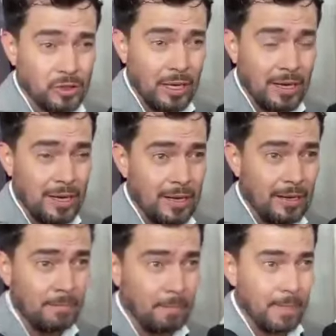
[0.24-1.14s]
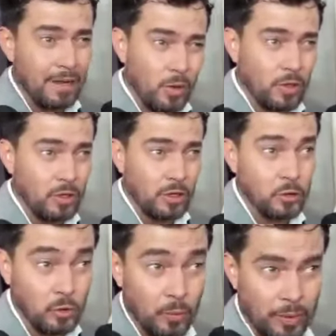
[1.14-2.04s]
Ah, Ecuador creo que
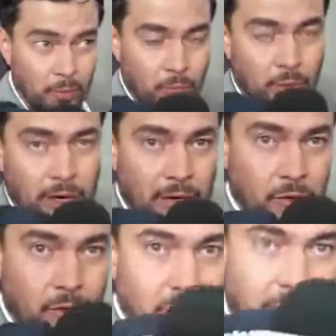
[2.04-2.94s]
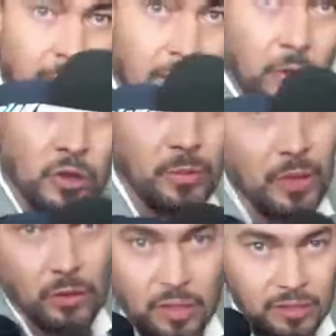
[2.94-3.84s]
no es un país muy grato con el tema de
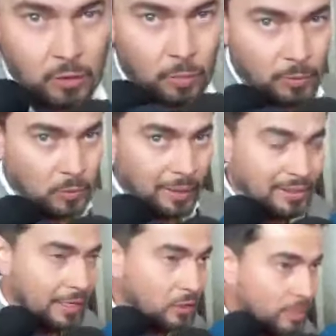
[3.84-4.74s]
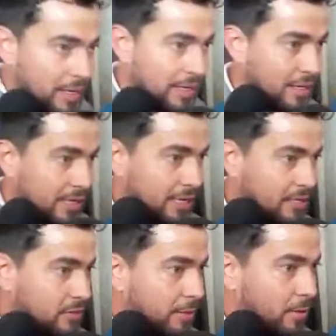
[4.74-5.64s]
reconocimiento, Recién cumplimos 20 años para que
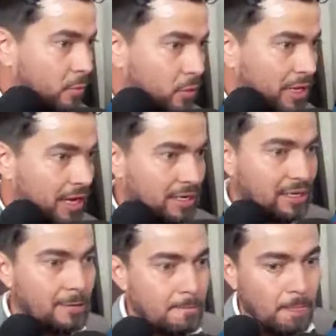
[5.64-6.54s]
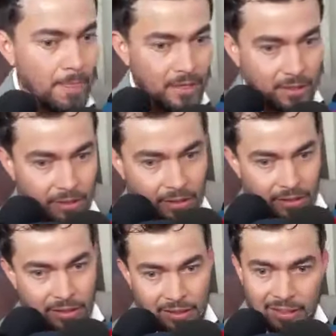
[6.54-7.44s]
clasificamos al Mundial y,